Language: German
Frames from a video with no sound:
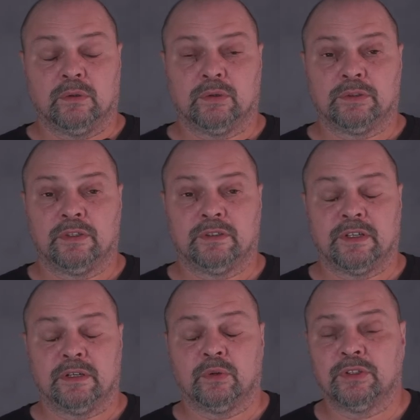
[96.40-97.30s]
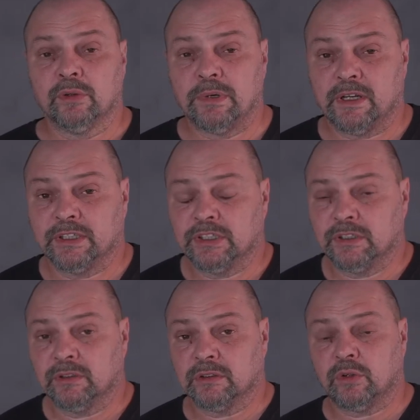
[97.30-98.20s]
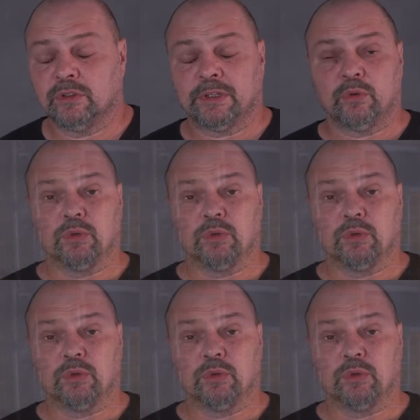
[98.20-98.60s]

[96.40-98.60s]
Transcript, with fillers: Und der untere Bereich konnte man